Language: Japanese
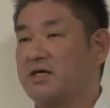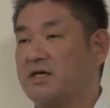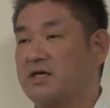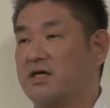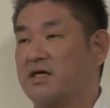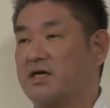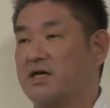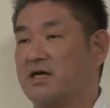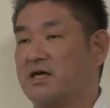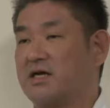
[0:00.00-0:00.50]

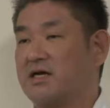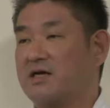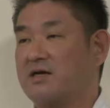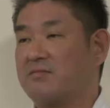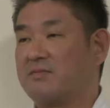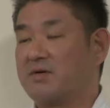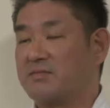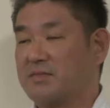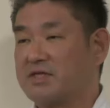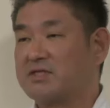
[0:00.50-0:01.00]

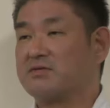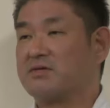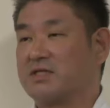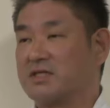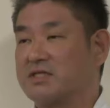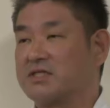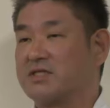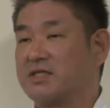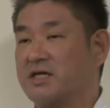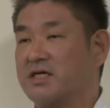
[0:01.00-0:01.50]
えーまあ、まずは
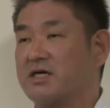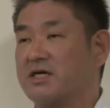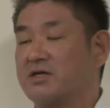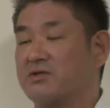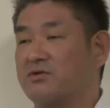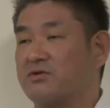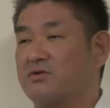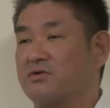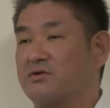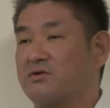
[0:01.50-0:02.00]
ですねあ
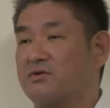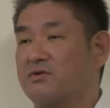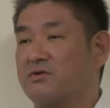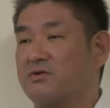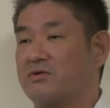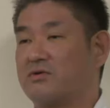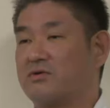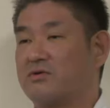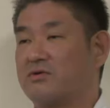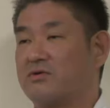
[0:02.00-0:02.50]

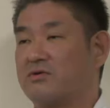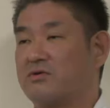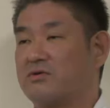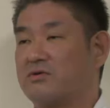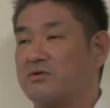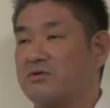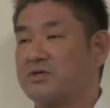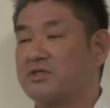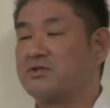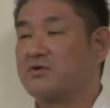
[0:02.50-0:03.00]
の
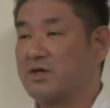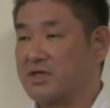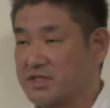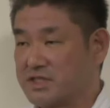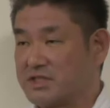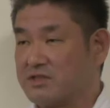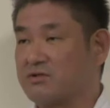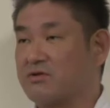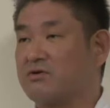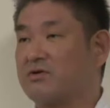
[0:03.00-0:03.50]
一安
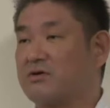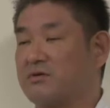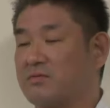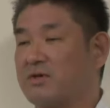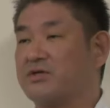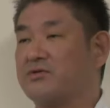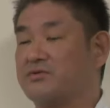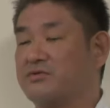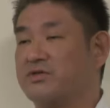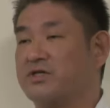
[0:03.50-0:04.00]
心と
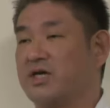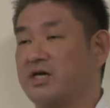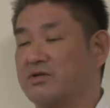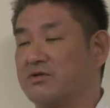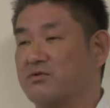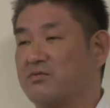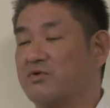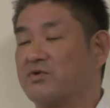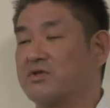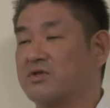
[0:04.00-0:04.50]
まいうふうにあ
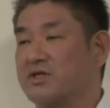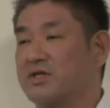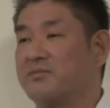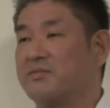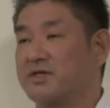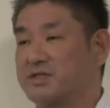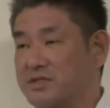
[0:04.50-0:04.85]
の思っていま